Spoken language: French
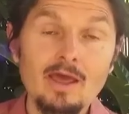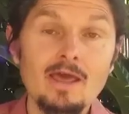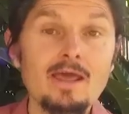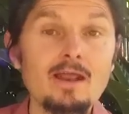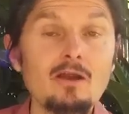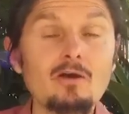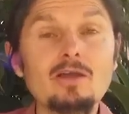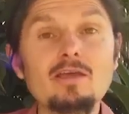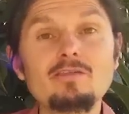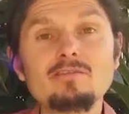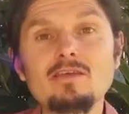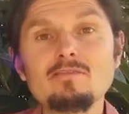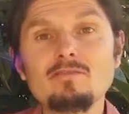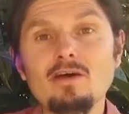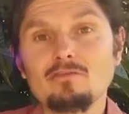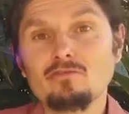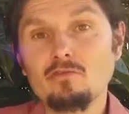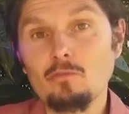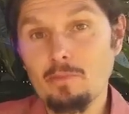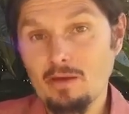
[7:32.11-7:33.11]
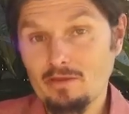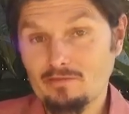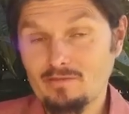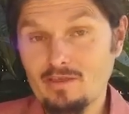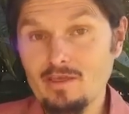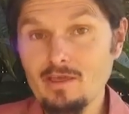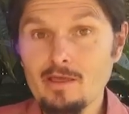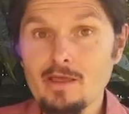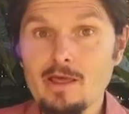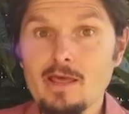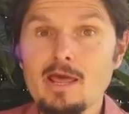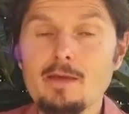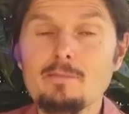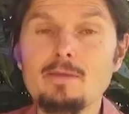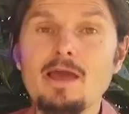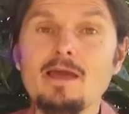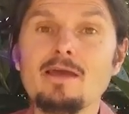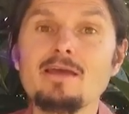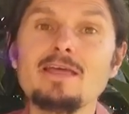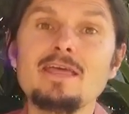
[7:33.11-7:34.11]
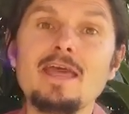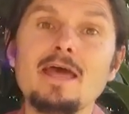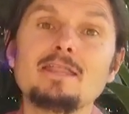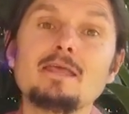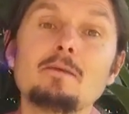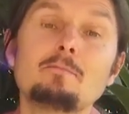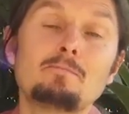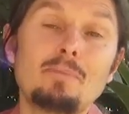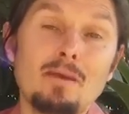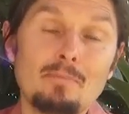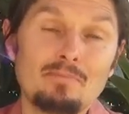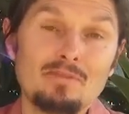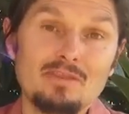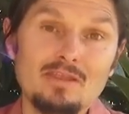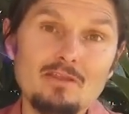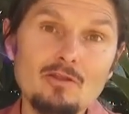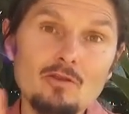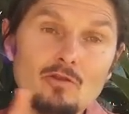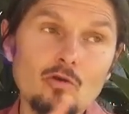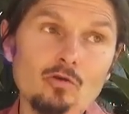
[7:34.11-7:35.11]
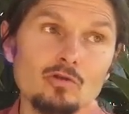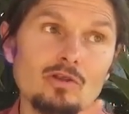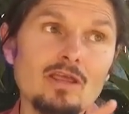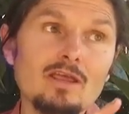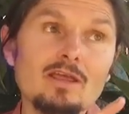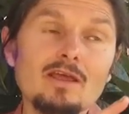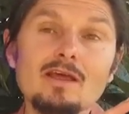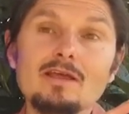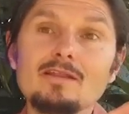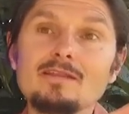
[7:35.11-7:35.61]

Et alors, qu'est-ce qui va se passer Eh bien, il y a des peptides, donc des,